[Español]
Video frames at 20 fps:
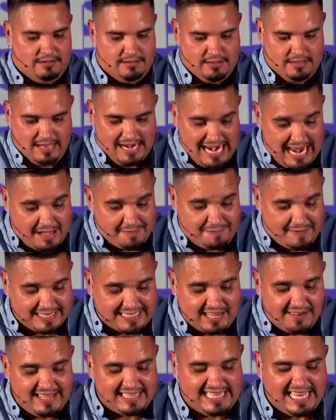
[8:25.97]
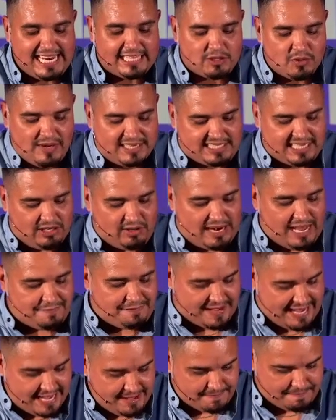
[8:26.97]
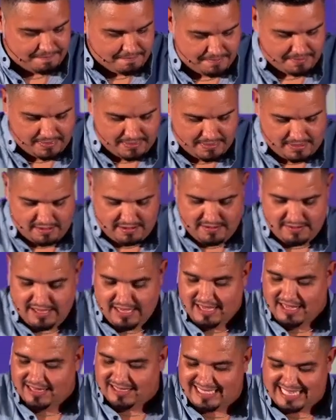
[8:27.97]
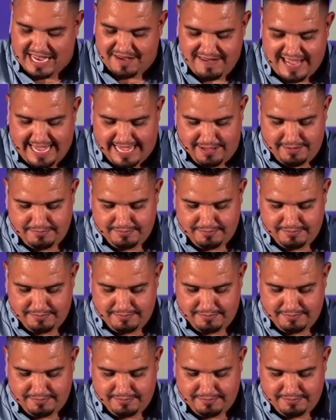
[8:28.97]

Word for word: La fe se ve. Dile a tu vecino, la fe se ve.